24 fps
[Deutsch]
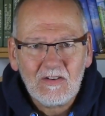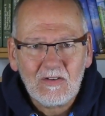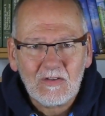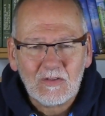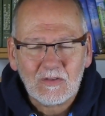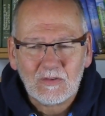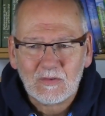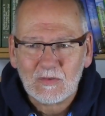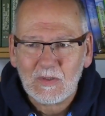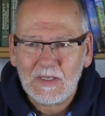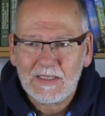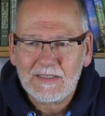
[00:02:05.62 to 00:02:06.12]

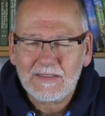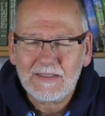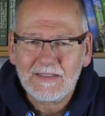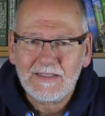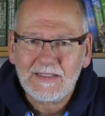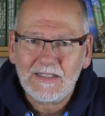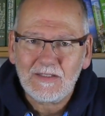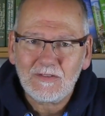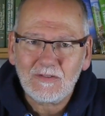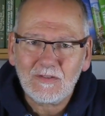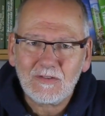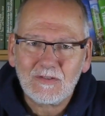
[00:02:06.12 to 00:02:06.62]
Und so hatte
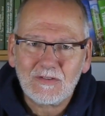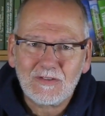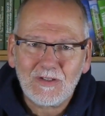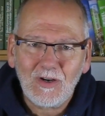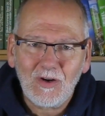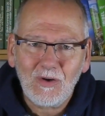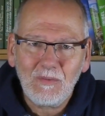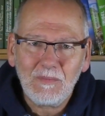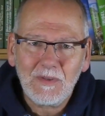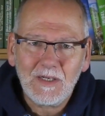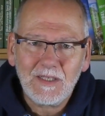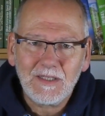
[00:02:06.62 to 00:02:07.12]
Jesus
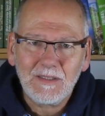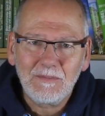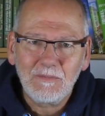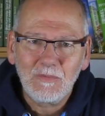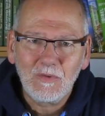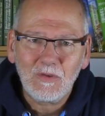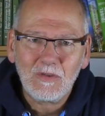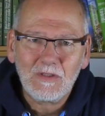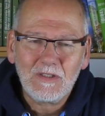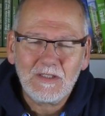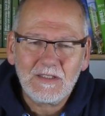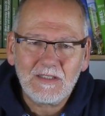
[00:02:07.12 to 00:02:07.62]
kaum eine
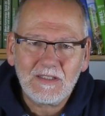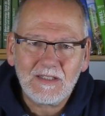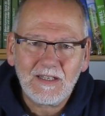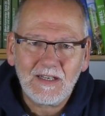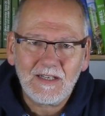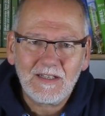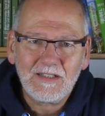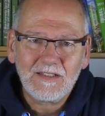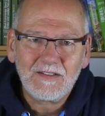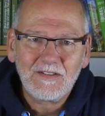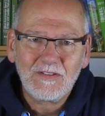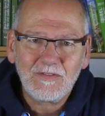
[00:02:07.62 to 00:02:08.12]

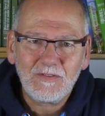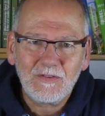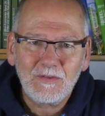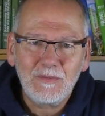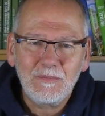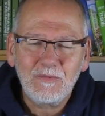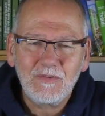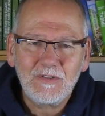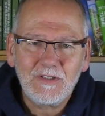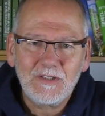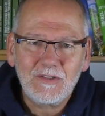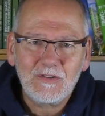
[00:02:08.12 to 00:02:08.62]
Möglichkeit,
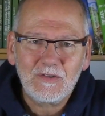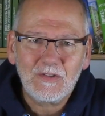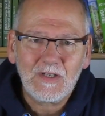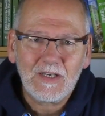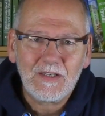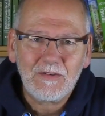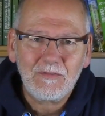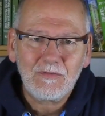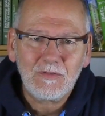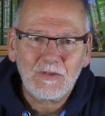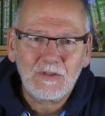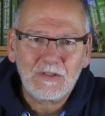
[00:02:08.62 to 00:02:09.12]
vernünftig zu
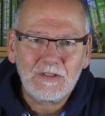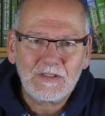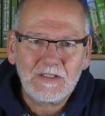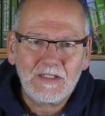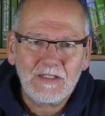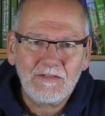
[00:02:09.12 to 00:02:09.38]
antworten.